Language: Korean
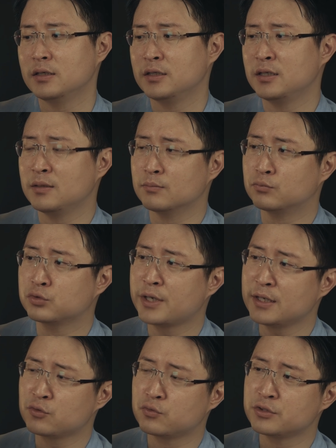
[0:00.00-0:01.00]
이
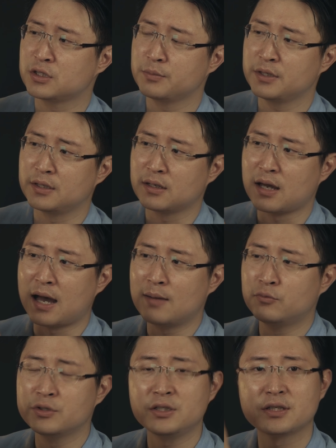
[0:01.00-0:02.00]
무게 중심이
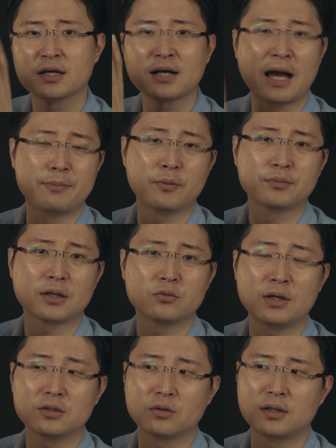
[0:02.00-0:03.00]
아무리 이게
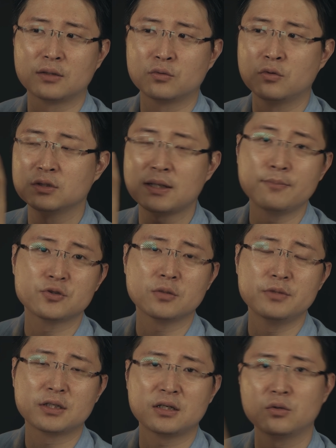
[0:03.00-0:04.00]
가볍다고 하더라도
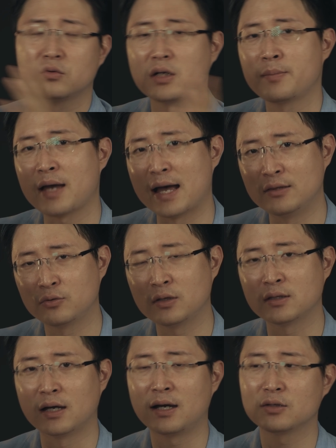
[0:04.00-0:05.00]
3.2kg이 안
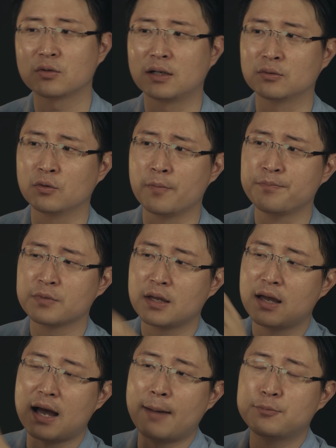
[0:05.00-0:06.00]
된다 하더라도
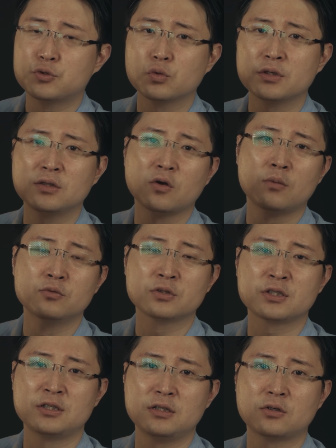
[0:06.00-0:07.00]
앞쪽이 너무
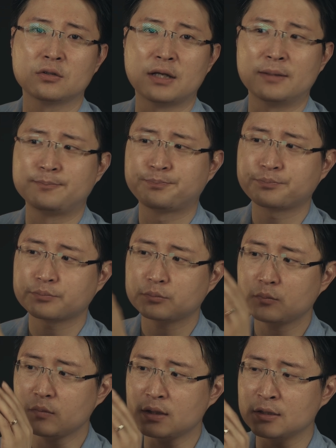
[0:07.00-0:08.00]
길거나
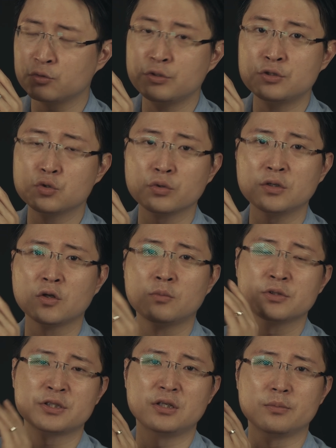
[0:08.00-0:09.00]
뒤쪽이
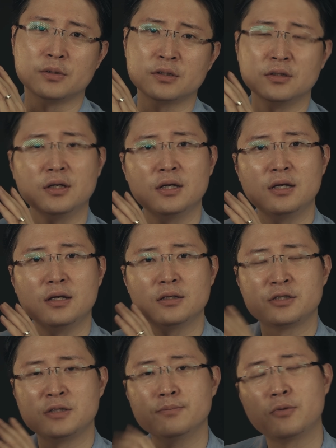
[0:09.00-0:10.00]
너무 길면은
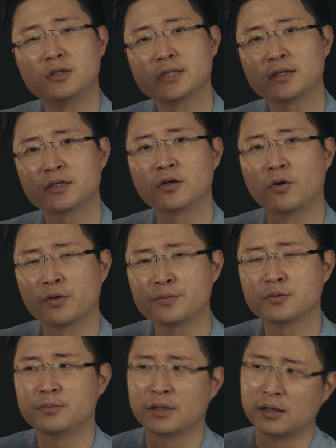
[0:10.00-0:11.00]
짐벌 세팅이
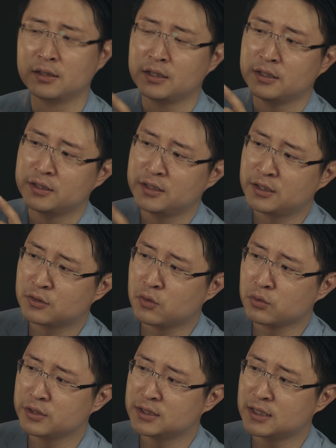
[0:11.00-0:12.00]
어렵습니다. 이
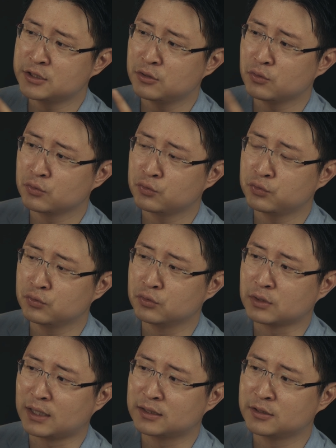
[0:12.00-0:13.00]
니코르
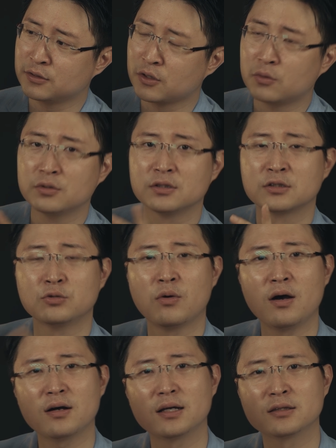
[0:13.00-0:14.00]
2470-2 같은 경우는
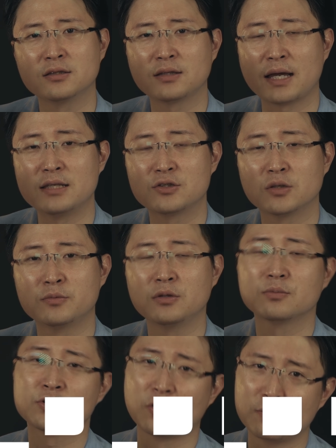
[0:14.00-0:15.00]
그와 같은
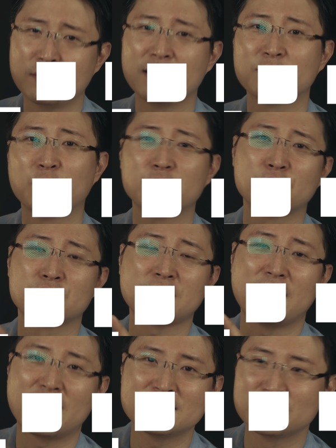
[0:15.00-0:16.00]
단점을 정말 골고루
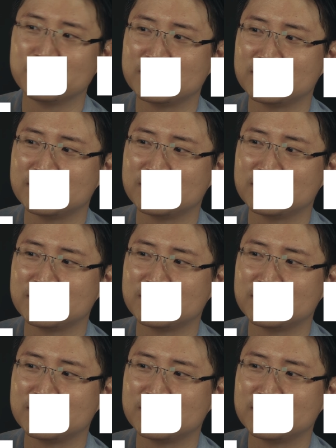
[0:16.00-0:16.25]
다 가지고